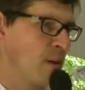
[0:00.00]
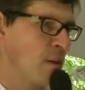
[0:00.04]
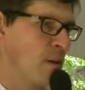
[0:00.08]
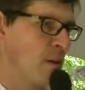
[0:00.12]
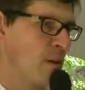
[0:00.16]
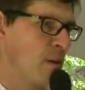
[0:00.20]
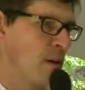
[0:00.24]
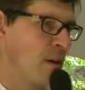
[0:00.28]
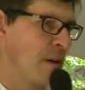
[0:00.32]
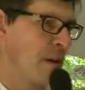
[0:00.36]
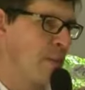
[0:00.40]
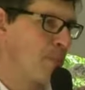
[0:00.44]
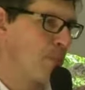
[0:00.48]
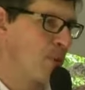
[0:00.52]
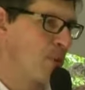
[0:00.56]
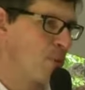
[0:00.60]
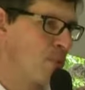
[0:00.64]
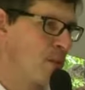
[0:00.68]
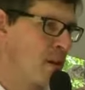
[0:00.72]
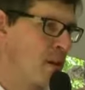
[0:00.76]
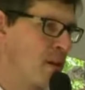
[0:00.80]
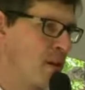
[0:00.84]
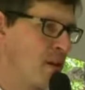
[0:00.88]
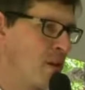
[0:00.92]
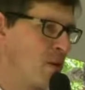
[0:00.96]
Euh, la
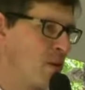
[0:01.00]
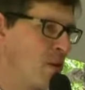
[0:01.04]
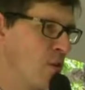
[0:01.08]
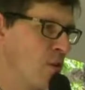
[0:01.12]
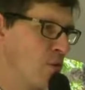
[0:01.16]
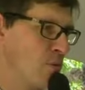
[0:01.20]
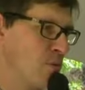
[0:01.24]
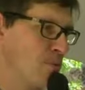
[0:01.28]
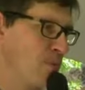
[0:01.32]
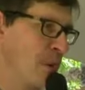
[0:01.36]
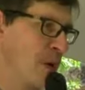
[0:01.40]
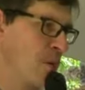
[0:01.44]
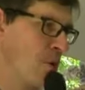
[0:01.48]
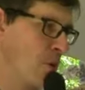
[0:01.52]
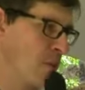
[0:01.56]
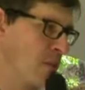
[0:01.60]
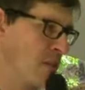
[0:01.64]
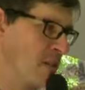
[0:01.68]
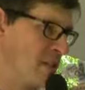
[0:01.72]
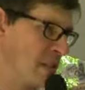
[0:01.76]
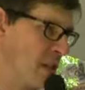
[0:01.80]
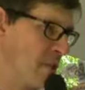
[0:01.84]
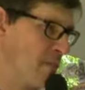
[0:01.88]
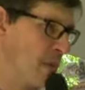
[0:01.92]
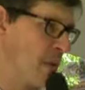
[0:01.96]
première, par leur
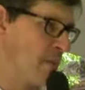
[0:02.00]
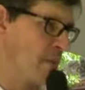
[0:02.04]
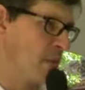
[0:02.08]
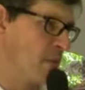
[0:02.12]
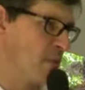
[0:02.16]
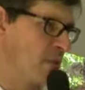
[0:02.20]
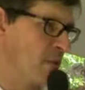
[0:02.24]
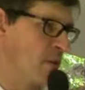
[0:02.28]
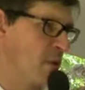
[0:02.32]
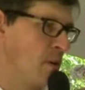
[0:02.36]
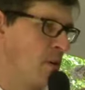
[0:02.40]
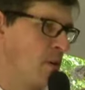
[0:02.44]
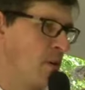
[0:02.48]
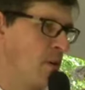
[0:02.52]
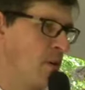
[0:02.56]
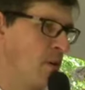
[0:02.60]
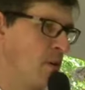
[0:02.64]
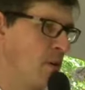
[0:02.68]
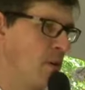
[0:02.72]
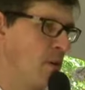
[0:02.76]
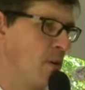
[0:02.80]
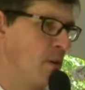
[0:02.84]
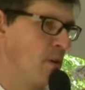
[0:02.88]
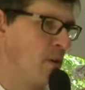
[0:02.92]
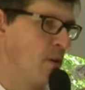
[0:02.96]
métier même.
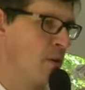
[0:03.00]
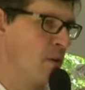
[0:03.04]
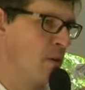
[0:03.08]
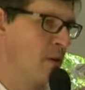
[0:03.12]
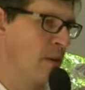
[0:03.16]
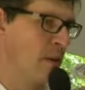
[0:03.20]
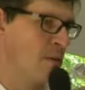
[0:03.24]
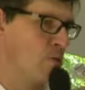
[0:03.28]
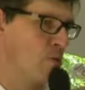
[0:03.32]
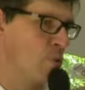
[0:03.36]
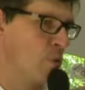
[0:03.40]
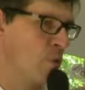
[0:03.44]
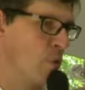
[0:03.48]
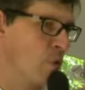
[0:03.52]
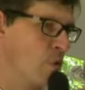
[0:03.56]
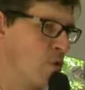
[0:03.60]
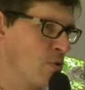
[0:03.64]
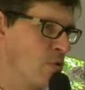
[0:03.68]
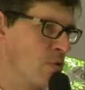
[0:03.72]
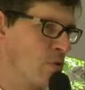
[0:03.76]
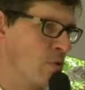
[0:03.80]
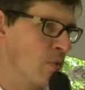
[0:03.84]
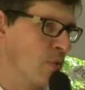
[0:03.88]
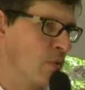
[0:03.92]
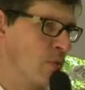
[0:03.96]
Euh,
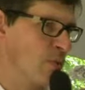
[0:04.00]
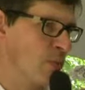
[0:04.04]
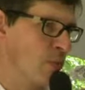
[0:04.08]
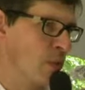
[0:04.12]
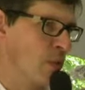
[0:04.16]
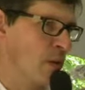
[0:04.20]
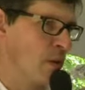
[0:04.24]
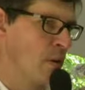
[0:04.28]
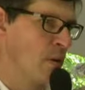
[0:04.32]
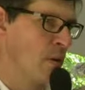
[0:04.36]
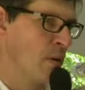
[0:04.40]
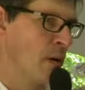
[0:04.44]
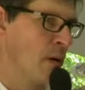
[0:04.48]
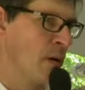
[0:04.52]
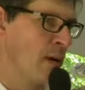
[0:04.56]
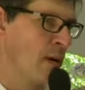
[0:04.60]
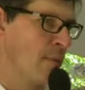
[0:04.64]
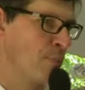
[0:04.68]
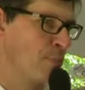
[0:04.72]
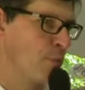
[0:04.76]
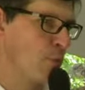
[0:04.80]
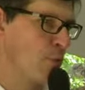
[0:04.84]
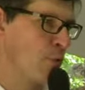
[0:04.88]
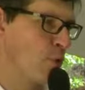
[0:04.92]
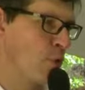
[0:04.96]
l'assurance
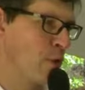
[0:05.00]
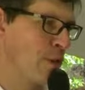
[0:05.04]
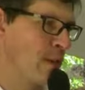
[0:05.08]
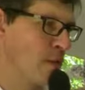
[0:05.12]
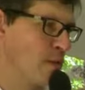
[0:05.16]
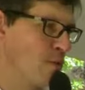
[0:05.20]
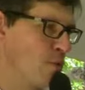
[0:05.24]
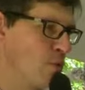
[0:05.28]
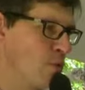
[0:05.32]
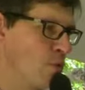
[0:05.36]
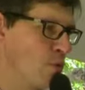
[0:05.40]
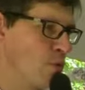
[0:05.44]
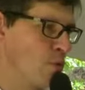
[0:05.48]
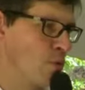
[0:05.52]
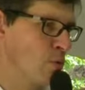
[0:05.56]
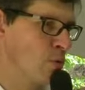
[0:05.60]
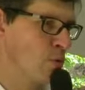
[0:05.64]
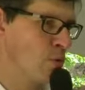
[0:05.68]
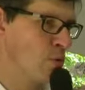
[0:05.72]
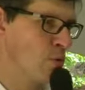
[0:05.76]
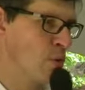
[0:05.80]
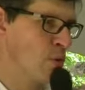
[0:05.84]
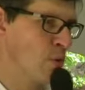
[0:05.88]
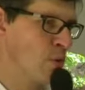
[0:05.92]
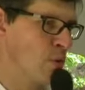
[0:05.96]
a, pour vocation
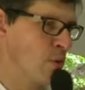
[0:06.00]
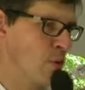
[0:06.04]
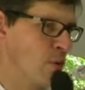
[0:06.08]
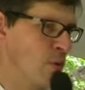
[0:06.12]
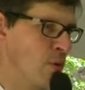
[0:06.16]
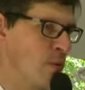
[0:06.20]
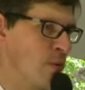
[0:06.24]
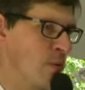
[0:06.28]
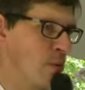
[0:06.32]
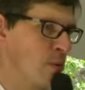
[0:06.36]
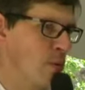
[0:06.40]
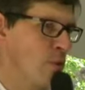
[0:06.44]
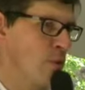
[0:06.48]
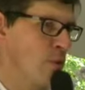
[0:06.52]
de